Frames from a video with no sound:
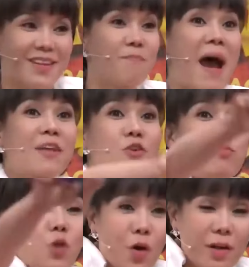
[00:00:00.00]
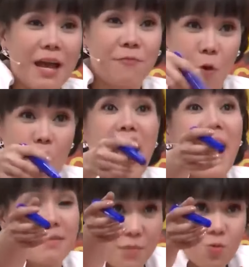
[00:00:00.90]
cả ba chúng tôi đã phụ ờ.
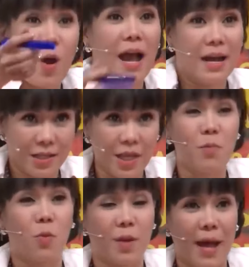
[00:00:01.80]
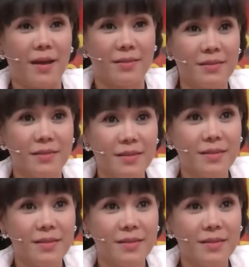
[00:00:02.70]
bạn minh họa dạ. tiết mục cho bạn đúng rồi